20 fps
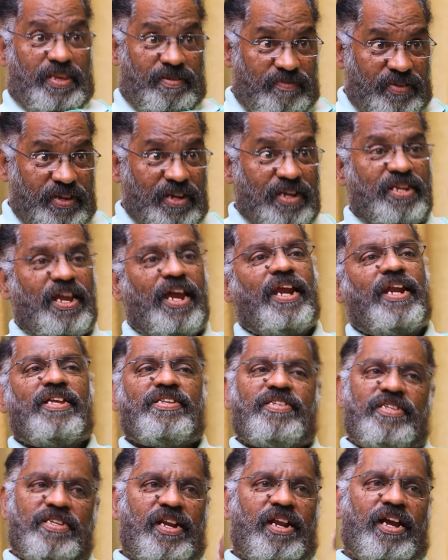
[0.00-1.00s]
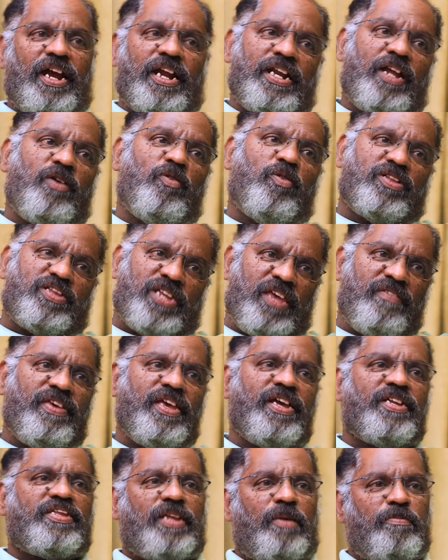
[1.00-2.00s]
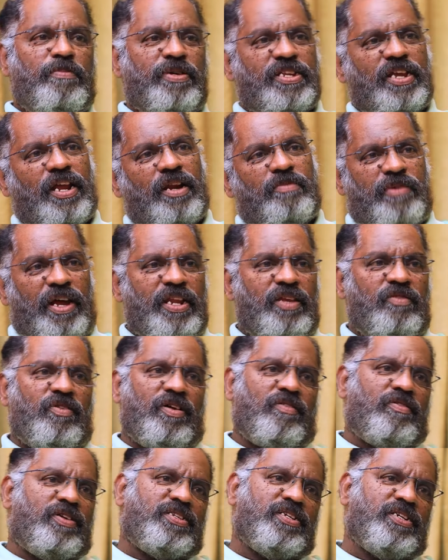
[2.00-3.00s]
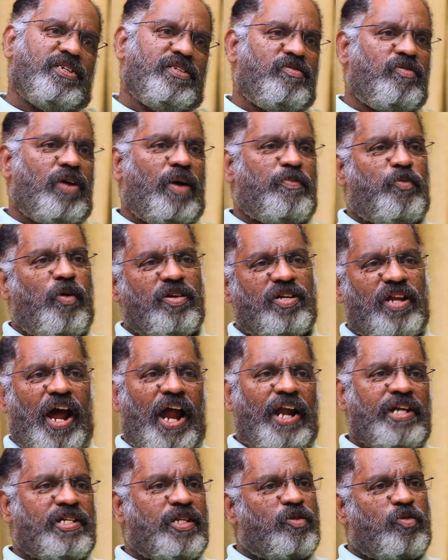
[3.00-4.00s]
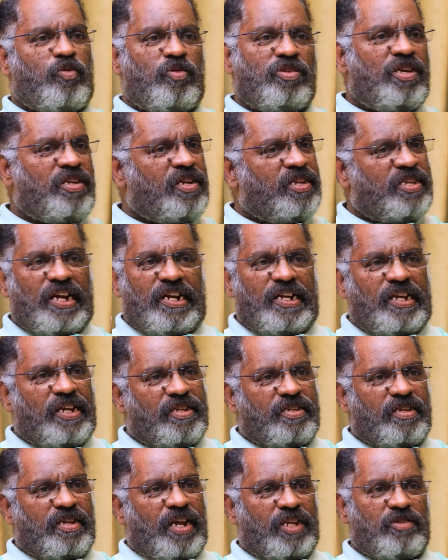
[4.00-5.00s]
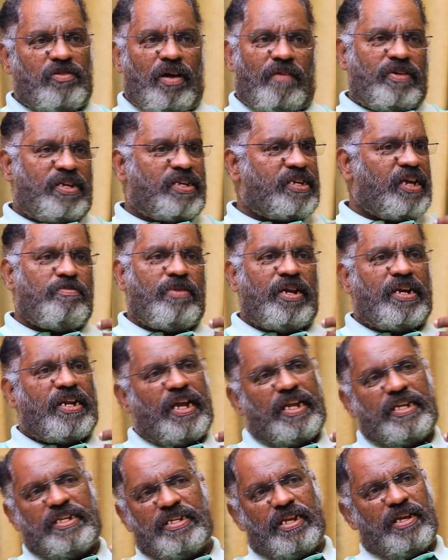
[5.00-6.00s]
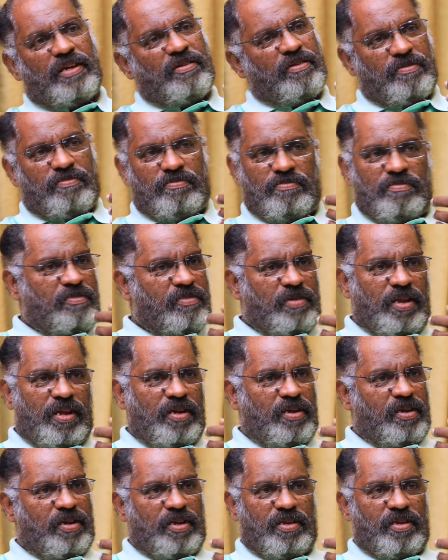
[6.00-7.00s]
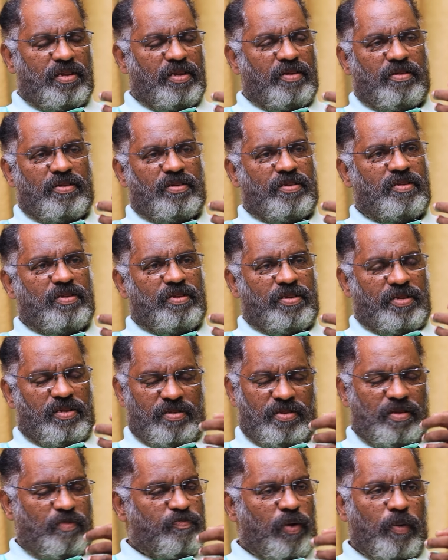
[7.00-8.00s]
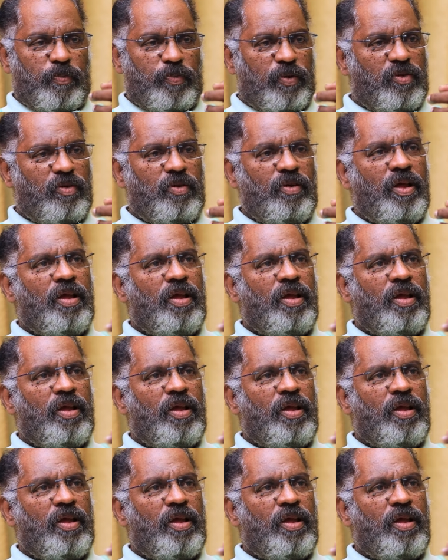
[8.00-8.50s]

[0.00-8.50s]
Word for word: இவங்க தான் என்ன செஞ்சேன்னு கேட்டால் ஒரு தெய்வீக தம்பதிகள் மாதிரி இவங்க வந்து இவங்க போட்ட ஆட்டம் கொஞ்சம் நெஞ்சம் கிடையாது அதுவும் அவன் இருக்கான் பாருங்கள் அந்த இந்த பப்ளு